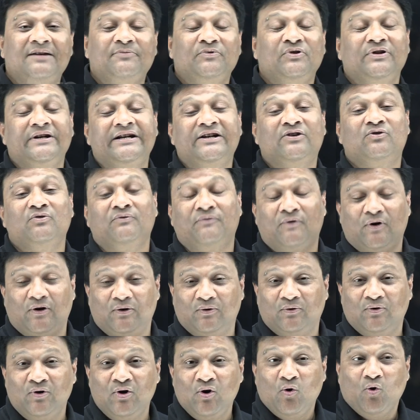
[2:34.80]
स्टेप यू नीड टू
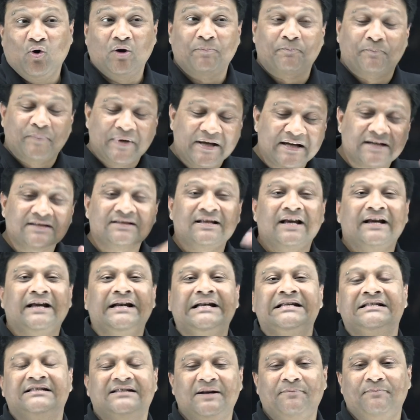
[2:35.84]
फॉलो और फिर
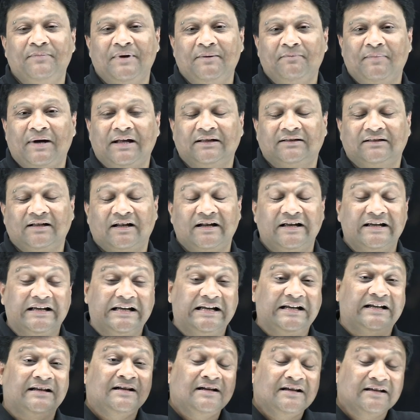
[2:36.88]
सेकंड स्टेप में हम बात
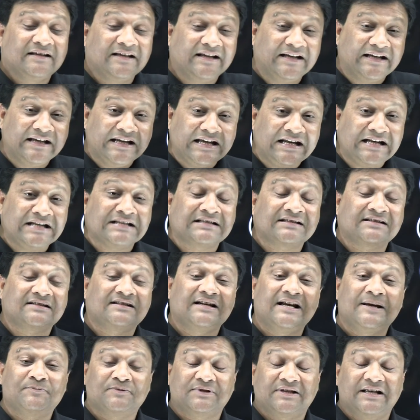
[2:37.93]
करेंगे कि इन
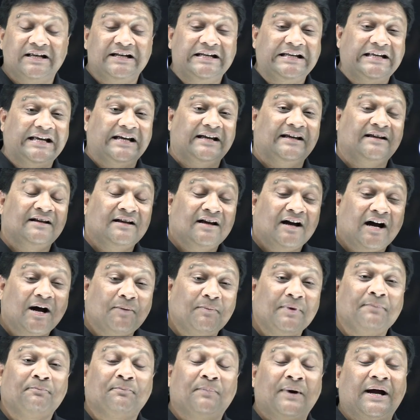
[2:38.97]
स्टेप्स के लिए
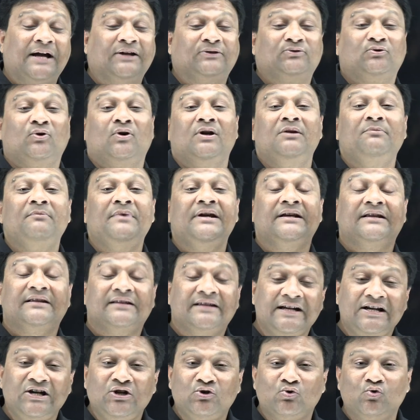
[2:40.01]
हमें पाइथन में
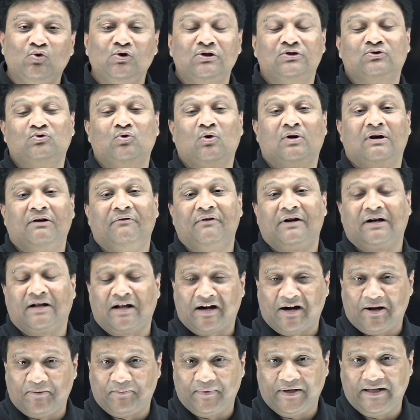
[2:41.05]
किन टूल्स को कवर
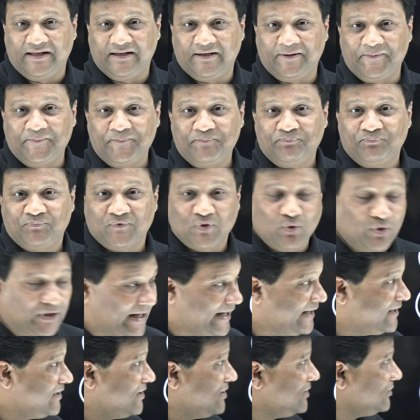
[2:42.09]
करना पड़ेगा
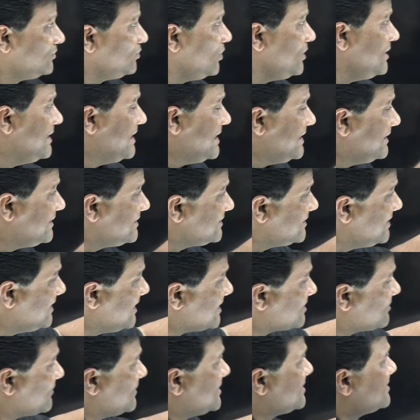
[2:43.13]
ओके तो सी
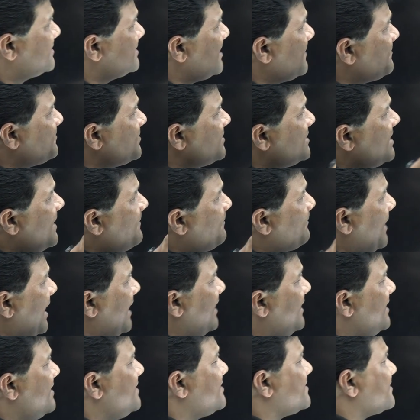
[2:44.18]
दिस वन सबसे
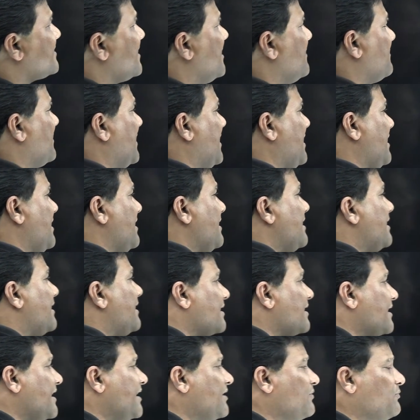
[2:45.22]
पहली स्टेप है
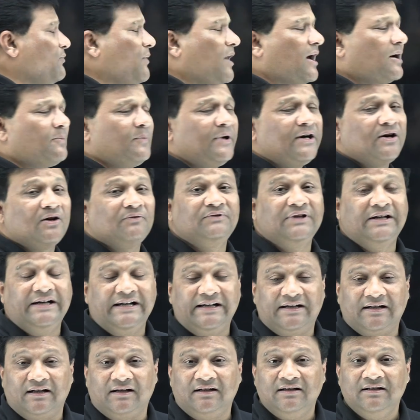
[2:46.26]
रिक्वायरमेंट ऑफ द
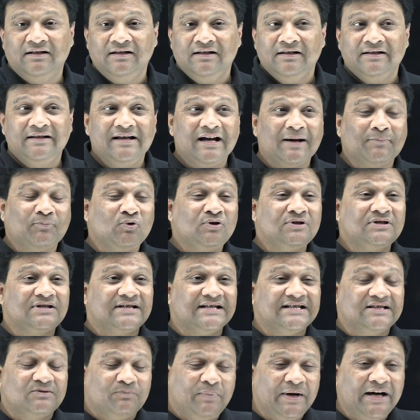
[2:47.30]
डेटा कि आपको
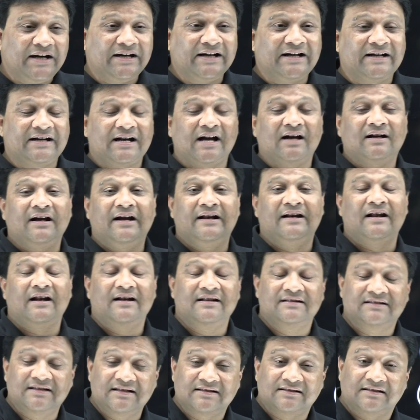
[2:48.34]
जिस भी डेटा का
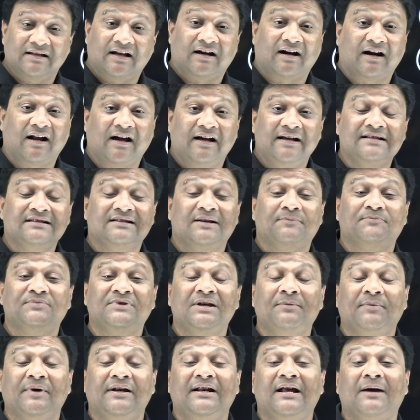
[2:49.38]
एनालिसिस करना है
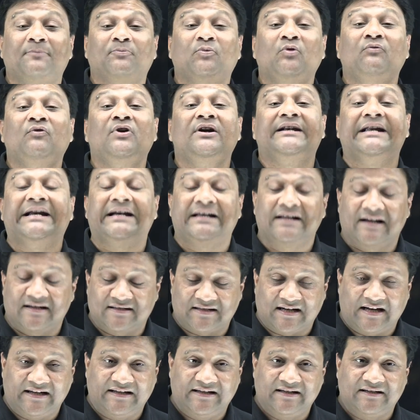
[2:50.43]
सबसे पहले आपको वो डेटा
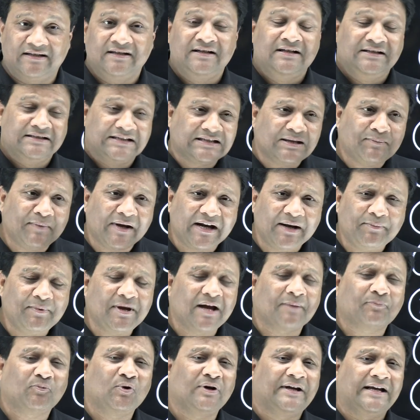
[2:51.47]
चाहिए जैसे मैंने भी
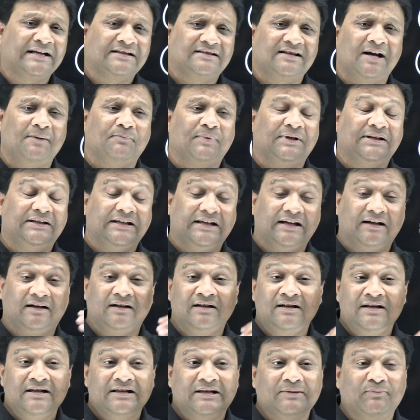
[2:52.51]
आपको एक एग्जांपल दिया
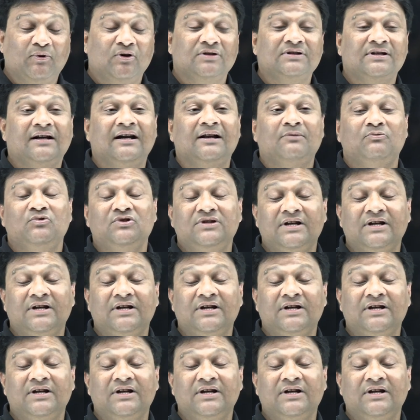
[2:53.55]
कि बॉस अगर